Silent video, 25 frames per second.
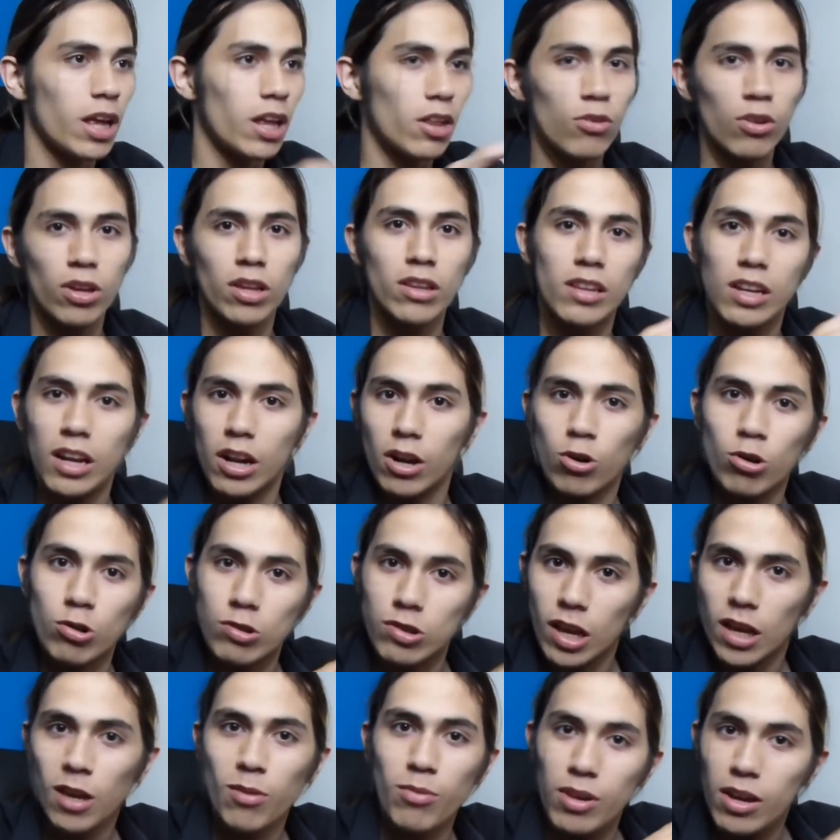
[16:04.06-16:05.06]
corriendo entre
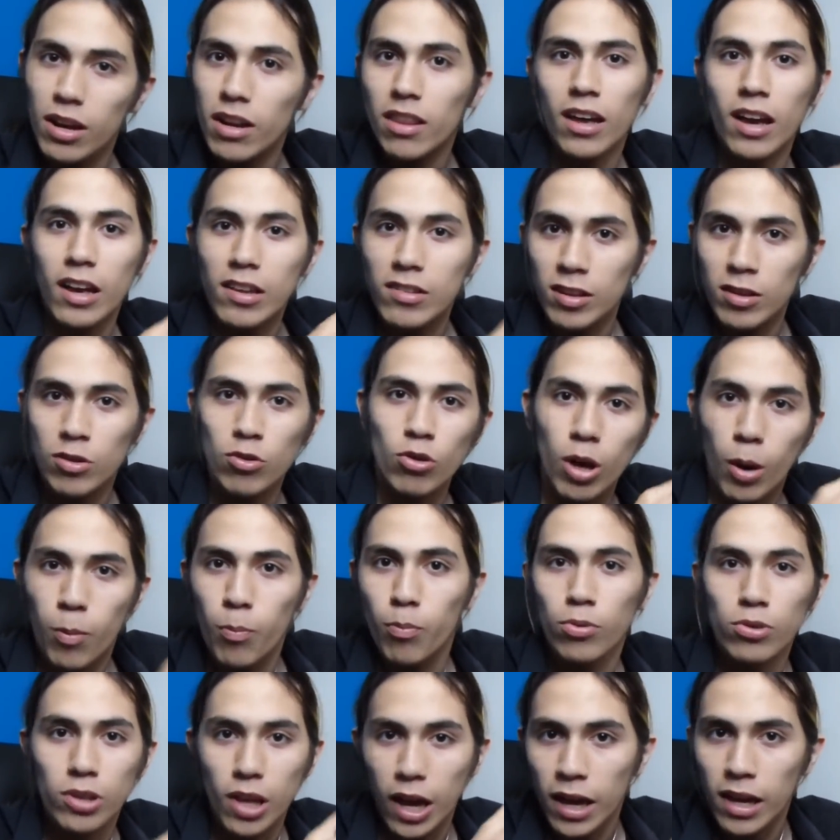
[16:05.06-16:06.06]
rosas y mierdas así
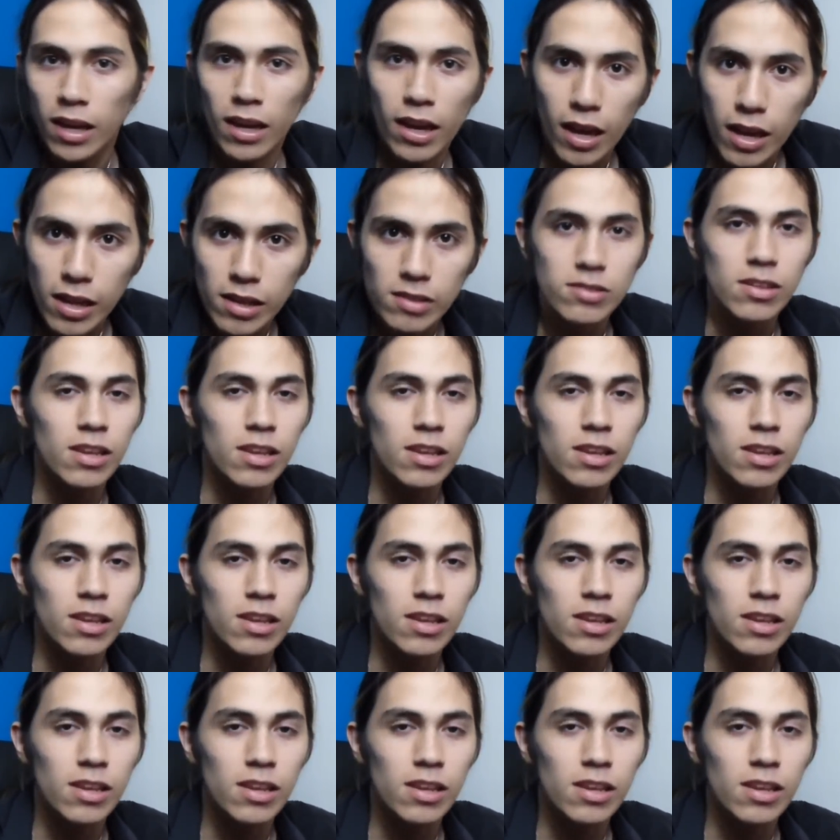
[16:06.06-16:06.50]
todas putas y